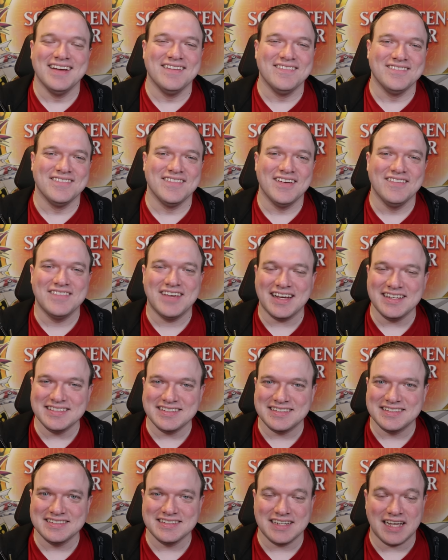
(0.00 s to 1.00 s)
ähm, Im
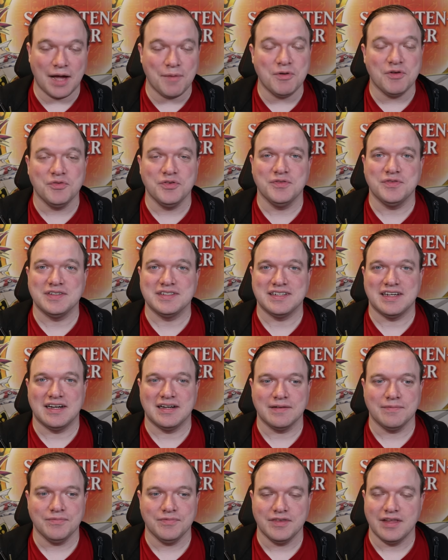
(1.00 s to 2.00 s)
Ganzen kann man auf jeden Fall
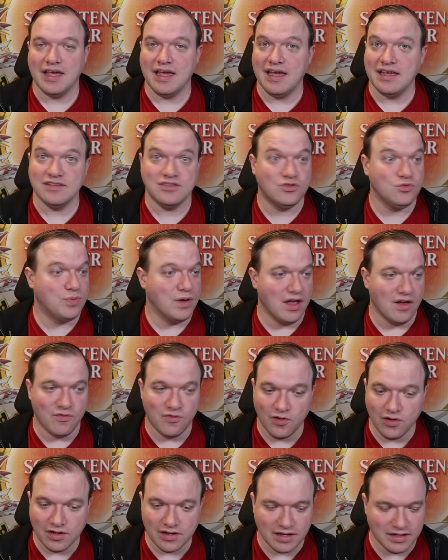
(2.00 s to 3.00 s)
sagen, ey, super
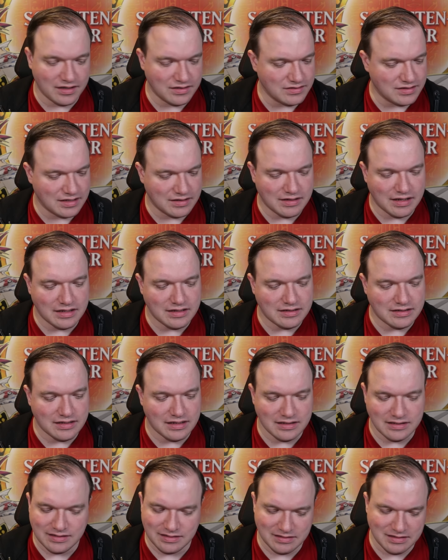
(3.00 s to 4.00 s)
erfolgreich. Also es, hat,
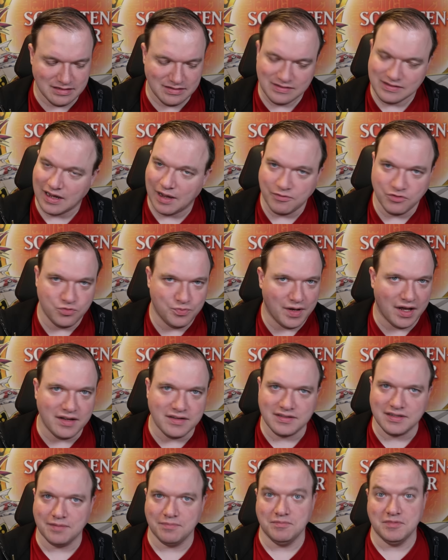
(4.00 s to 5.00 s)
es, es kam super
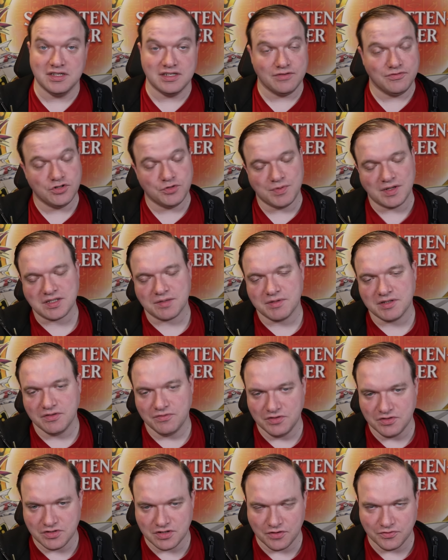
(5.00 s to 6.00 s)
an. Es hat mir sehr viel Spaß gemacht,
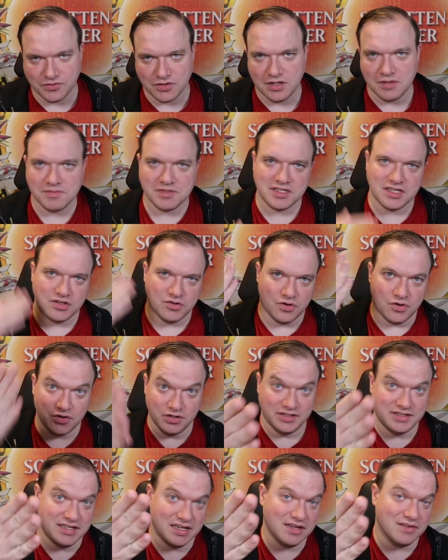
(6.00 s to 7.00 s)
die Videos aufzunehmen. Es hat
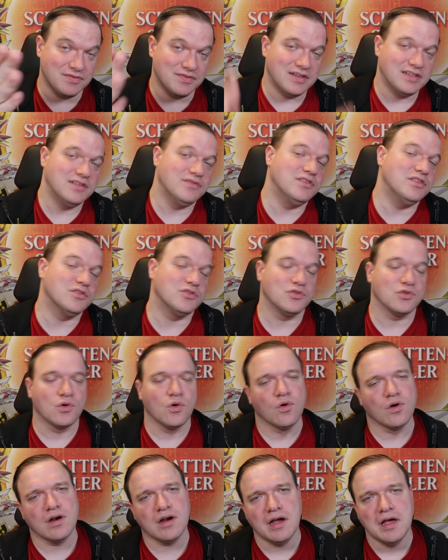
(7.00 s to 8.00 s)
euch sehr gefallen, die Videos zu
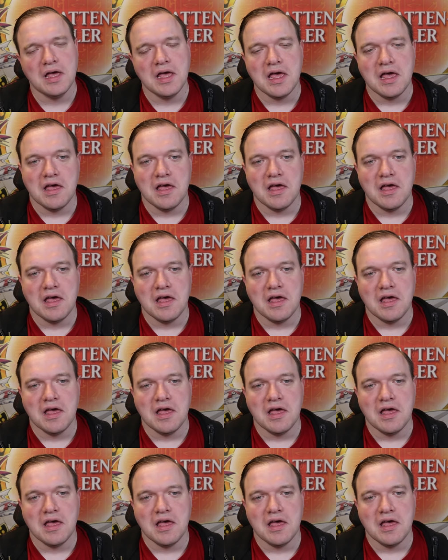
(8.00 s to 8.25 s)
gucken.